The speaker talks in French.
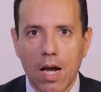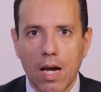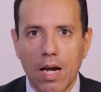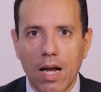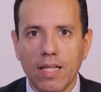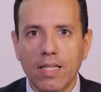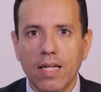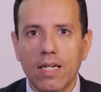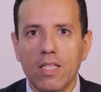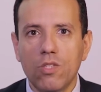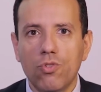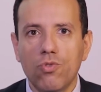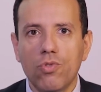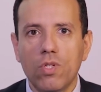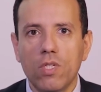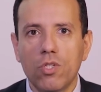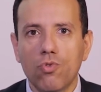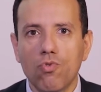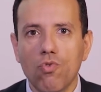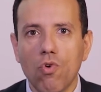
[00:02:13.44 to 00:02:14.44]
L'analyse du
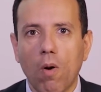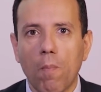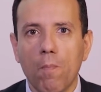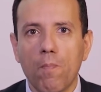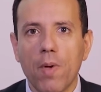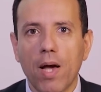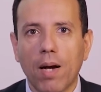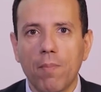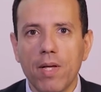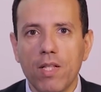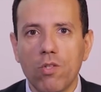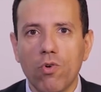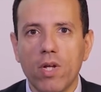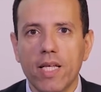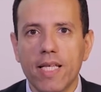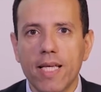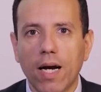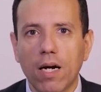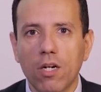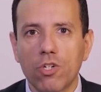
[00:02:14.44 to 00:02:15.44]
discours permet de
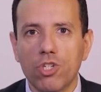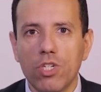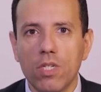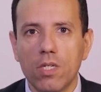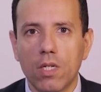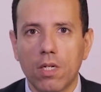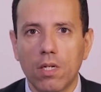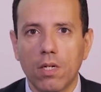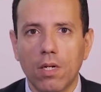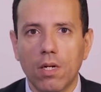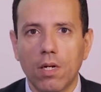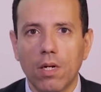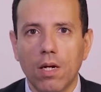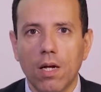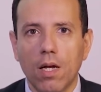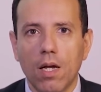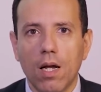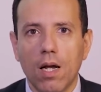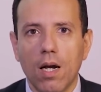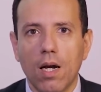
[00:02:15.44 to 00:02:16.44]
les hiérarchiser.
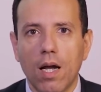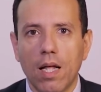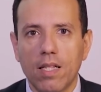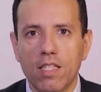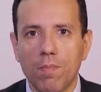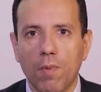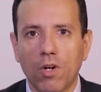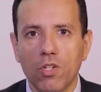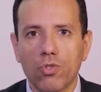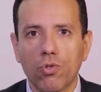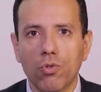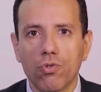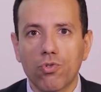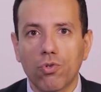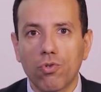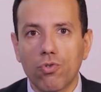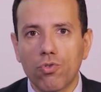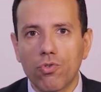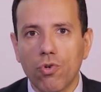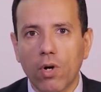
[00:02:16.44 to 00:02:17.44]
La dimension
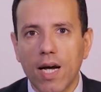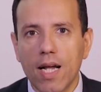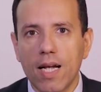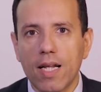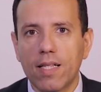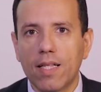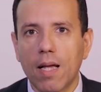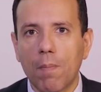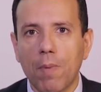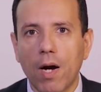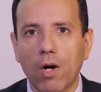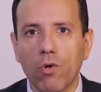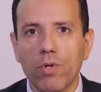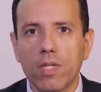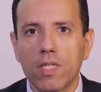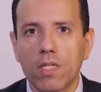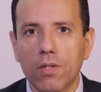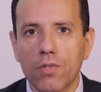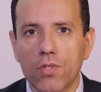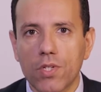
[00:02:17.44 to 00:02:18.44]
structurelle est apparue
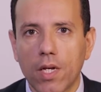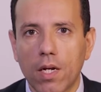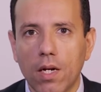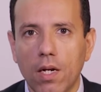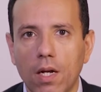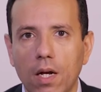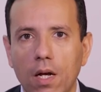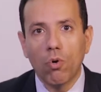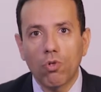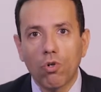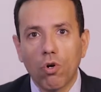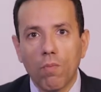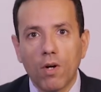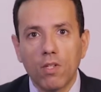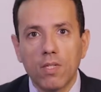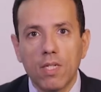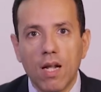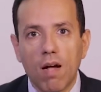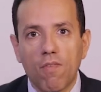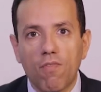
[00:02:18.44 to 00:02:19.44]
essentielle.
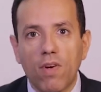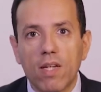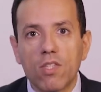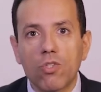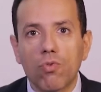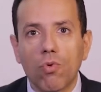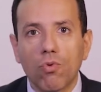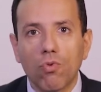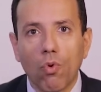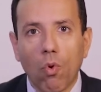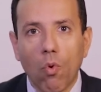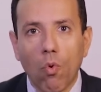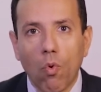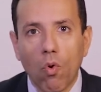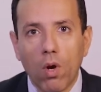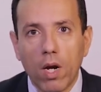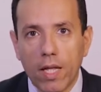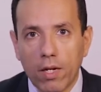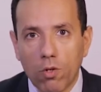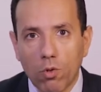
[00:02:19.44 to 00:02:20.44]
Autrement dit, la façon dont
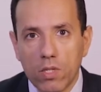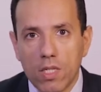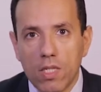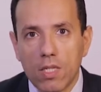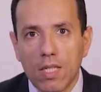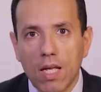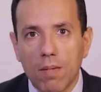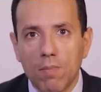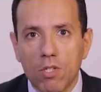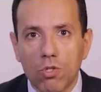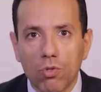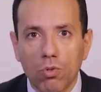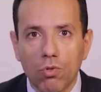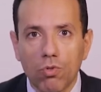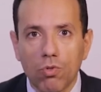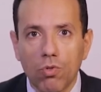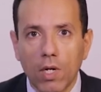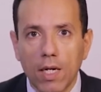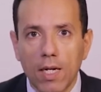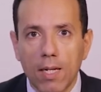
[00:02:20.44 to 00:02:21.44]
l'écosystème est
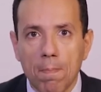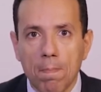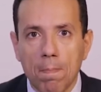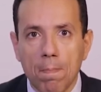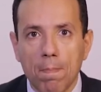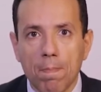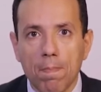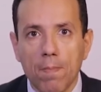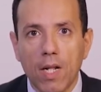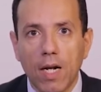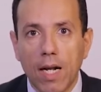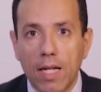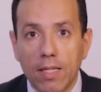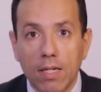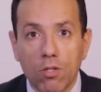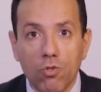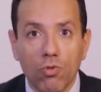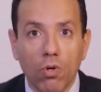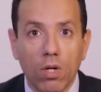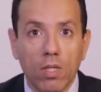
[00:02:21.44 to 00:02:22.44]
structuré, la
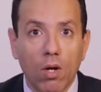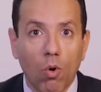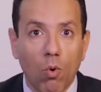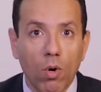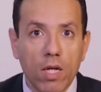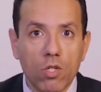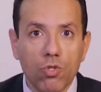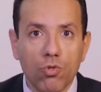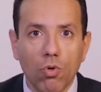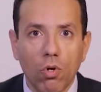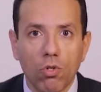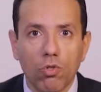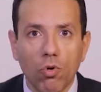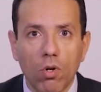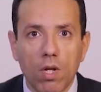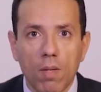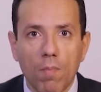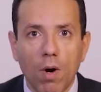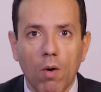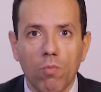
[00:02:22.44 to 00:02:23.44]
nature des relations
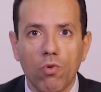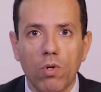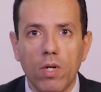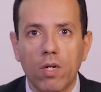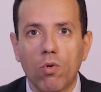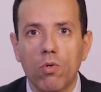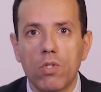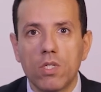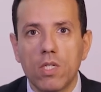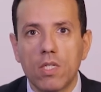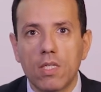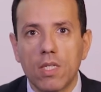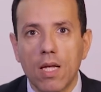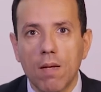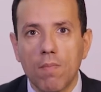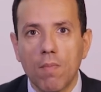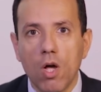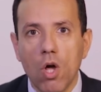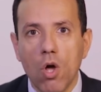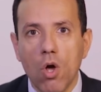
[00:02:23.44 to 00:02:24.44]
entre les membres de
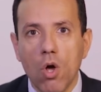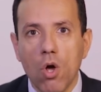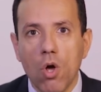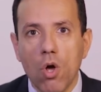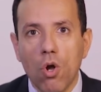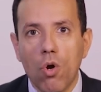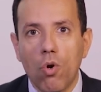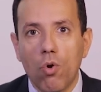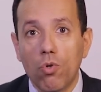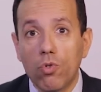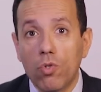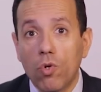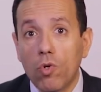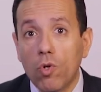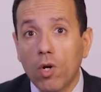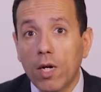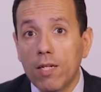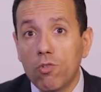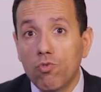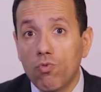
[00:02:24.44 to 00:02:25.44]
l'écosystème, le
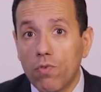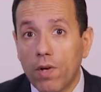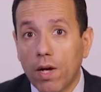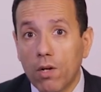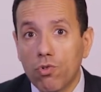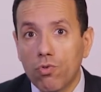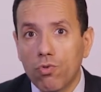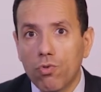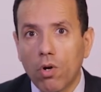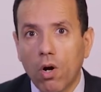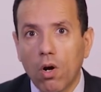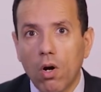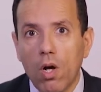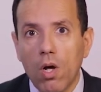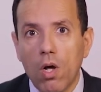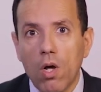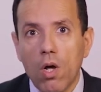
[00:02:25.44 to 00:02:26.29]
degré d'ouverture,